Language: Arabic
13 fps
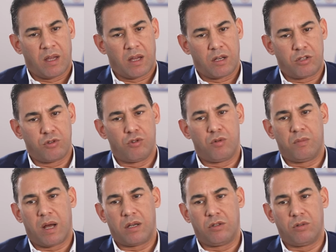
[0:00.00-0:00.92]

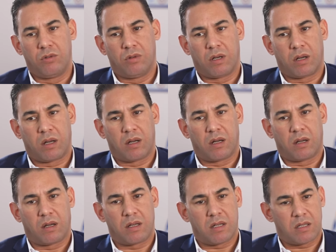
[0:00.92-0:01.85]
اليوم انه
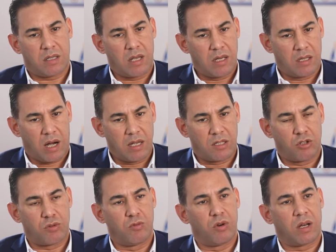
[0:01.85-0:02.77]
آه، السيد رئيس
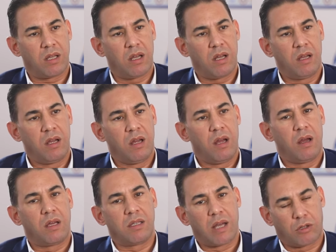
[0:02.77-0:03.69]
الجمهوريه
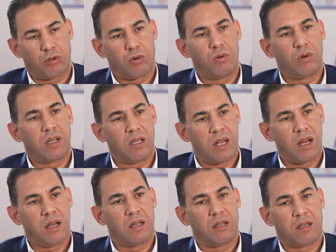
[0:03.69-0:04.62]
يدعو
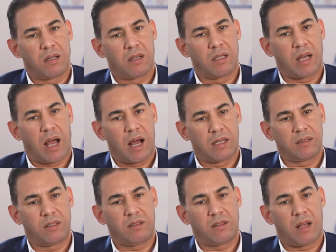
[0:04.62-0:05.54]
إلى آه،
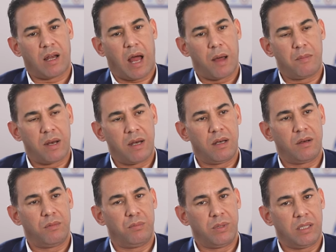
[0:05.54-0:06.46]
إعادة العمل
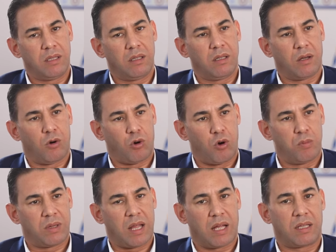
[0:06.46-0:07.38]

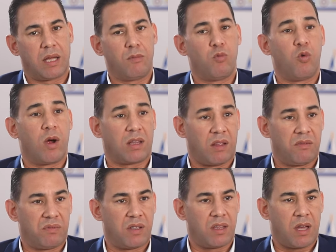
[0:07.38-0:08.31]
بعقوبة الإعدام
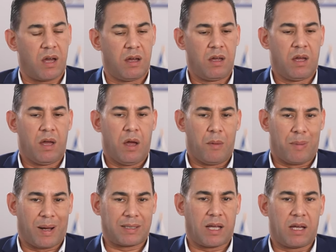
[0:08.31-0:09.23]
وتنفيذها
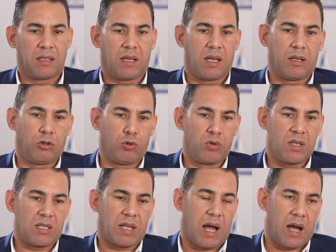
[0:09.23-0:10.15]
بعد أن كانت
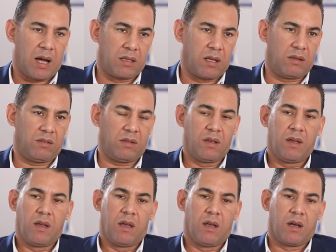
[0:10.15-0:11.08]
تونس تعهدت
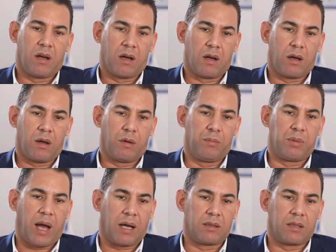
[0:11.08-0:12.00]
آه،
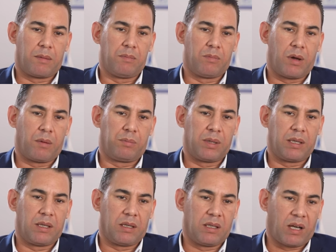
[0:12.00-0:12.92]
بعدم
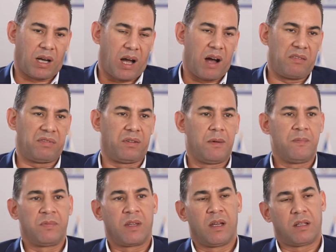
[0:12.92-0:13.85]
بإيقاف
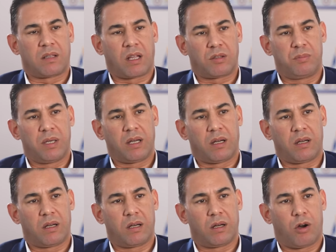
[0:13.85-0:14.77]
تطبيق
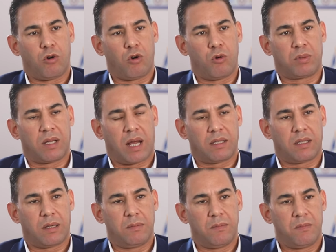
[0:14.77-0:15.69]
آه، عقوبة الإعدام